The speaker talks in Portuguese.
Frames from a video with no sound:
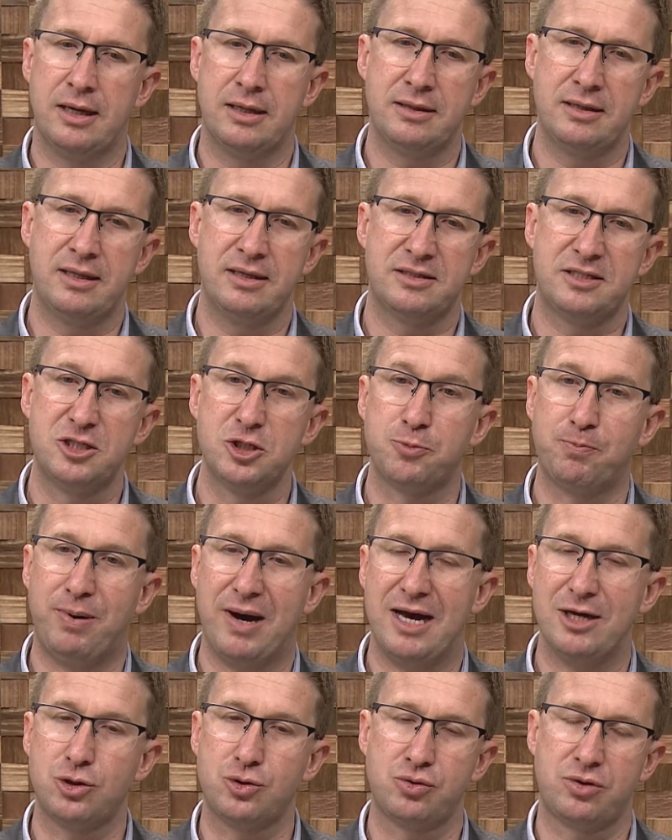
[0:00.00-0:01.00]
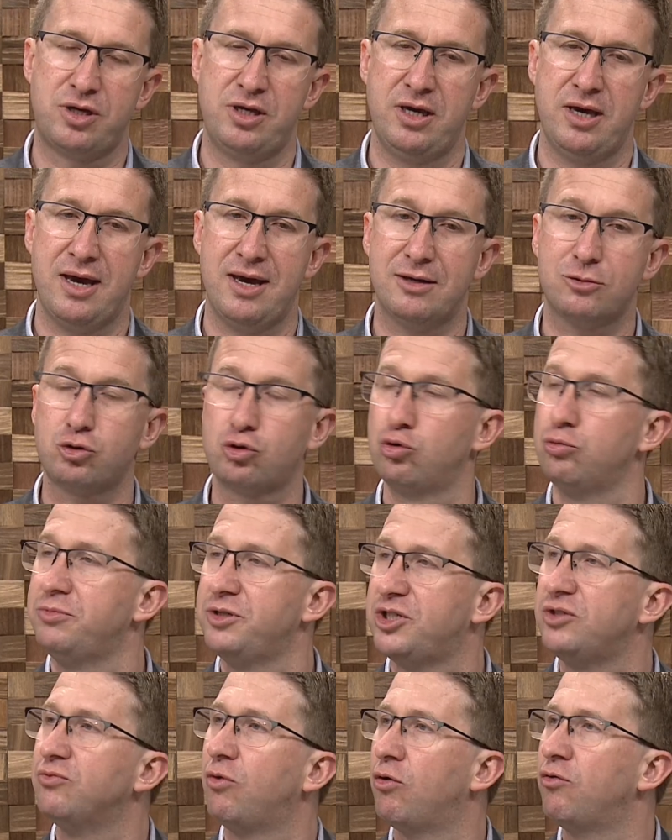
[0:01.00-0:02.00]
uh, desse espaço que é
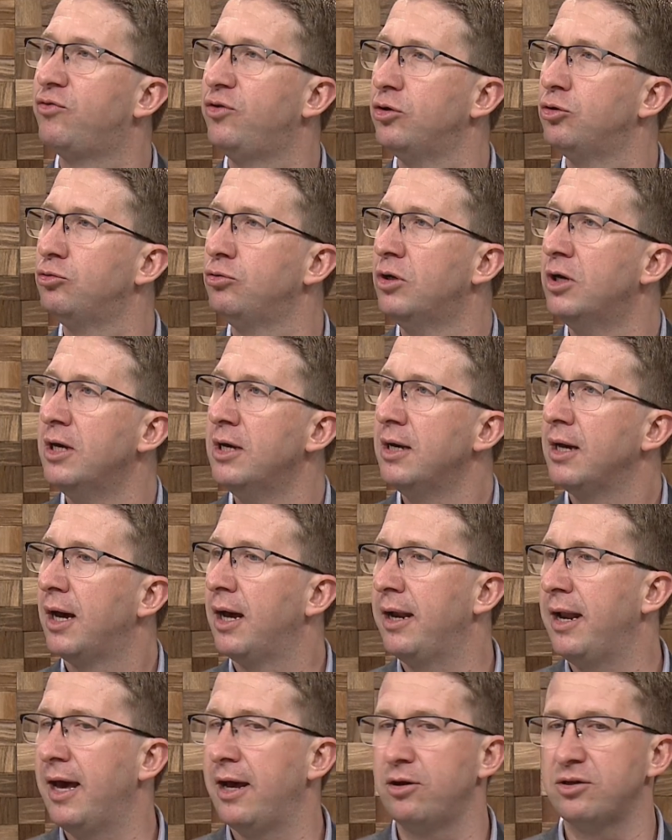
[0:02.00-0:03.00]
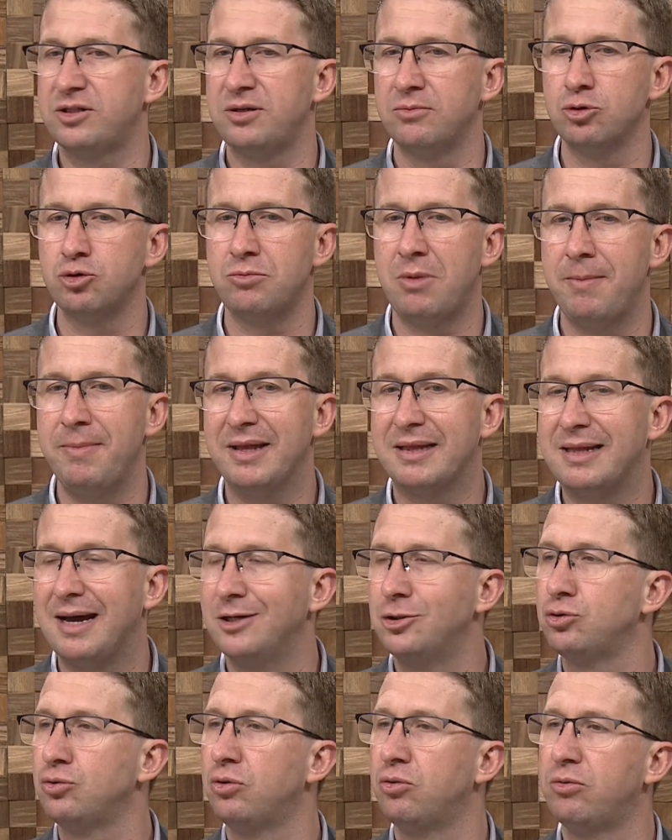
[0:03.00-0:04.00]
subdesenvolvido. Uh, né? Nós temos uma
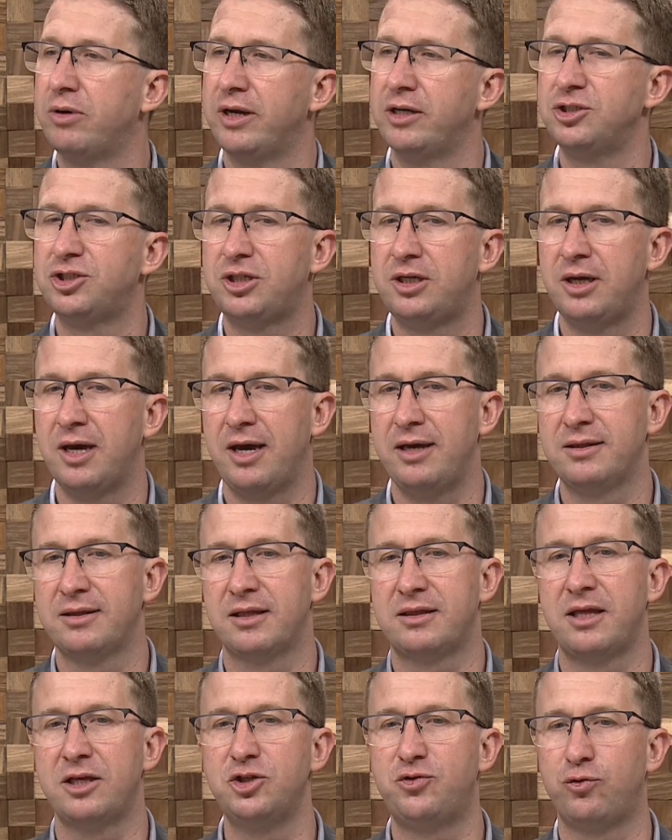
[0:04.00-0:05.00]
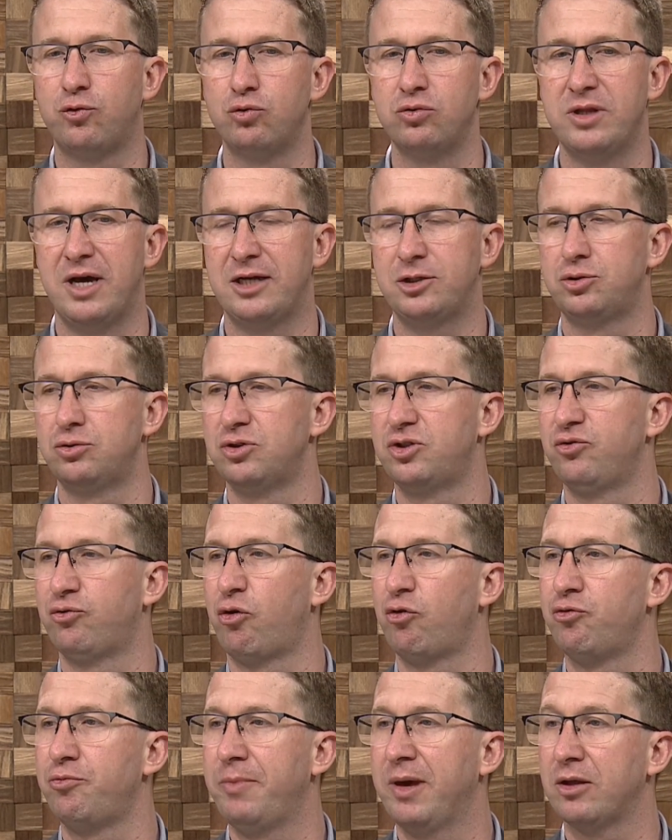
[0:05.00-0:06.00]
metade do Rio Grande que ainda tem dificuldade no
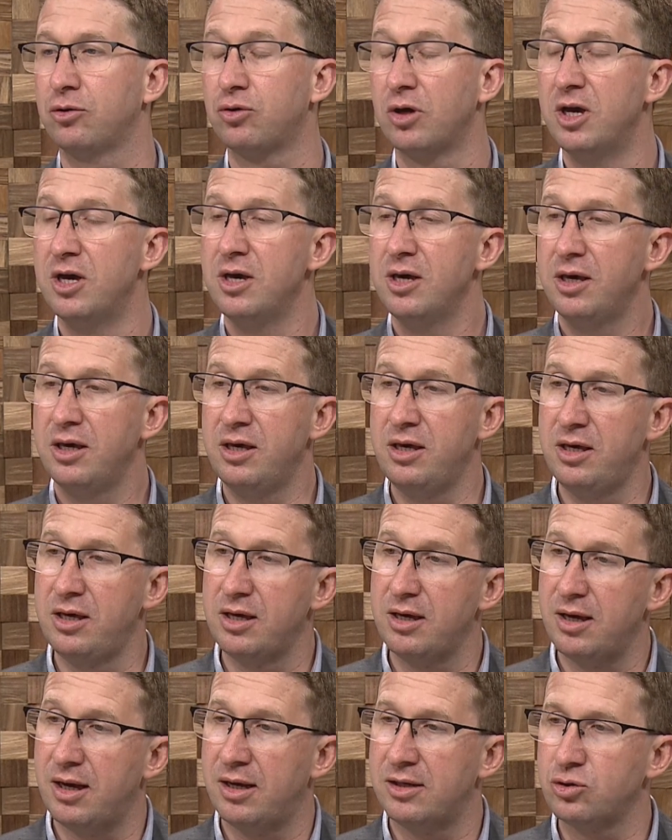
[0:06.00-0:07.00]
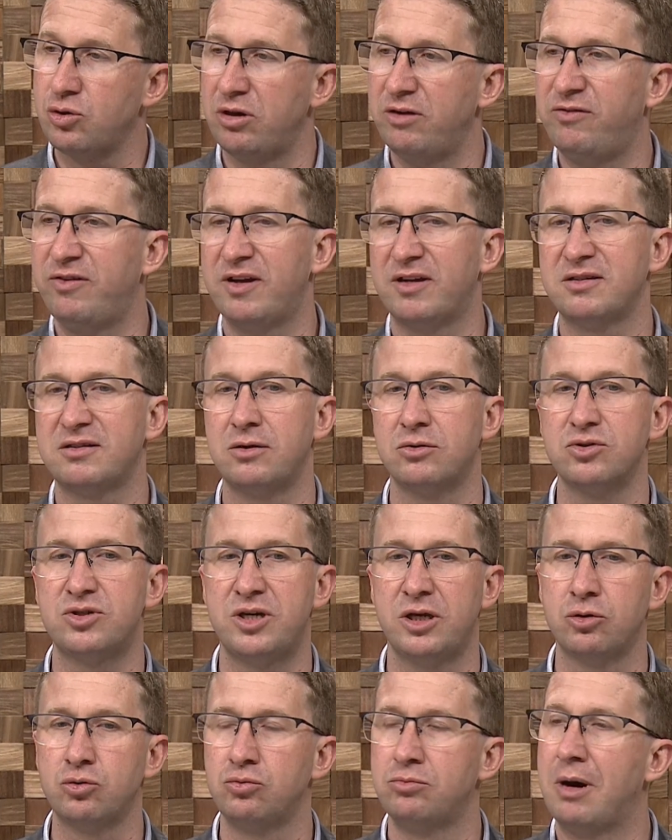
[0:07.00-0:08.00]
desenvolvimento e as oliveiras estão
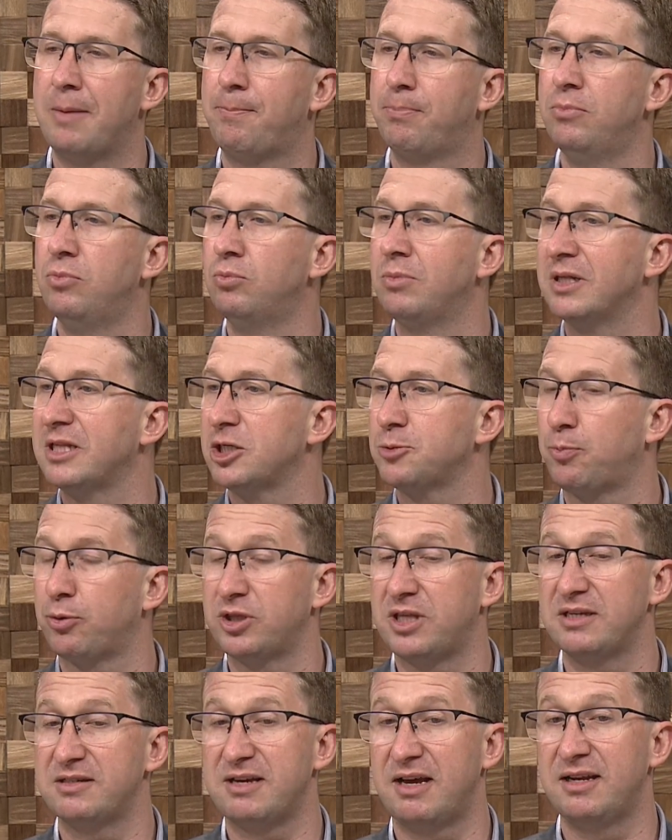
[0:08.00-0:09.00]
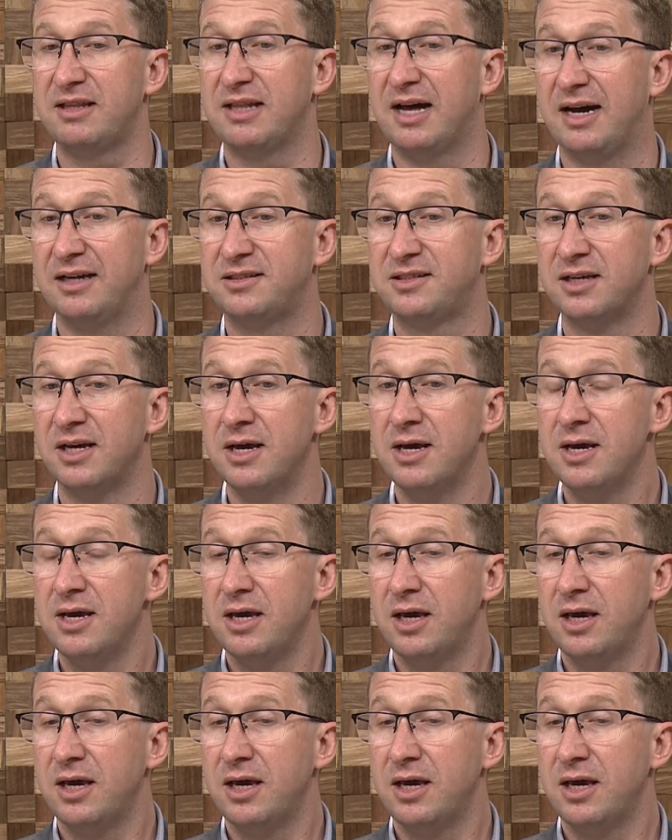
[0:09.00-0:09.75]
sendo uma, uma das potencialidades.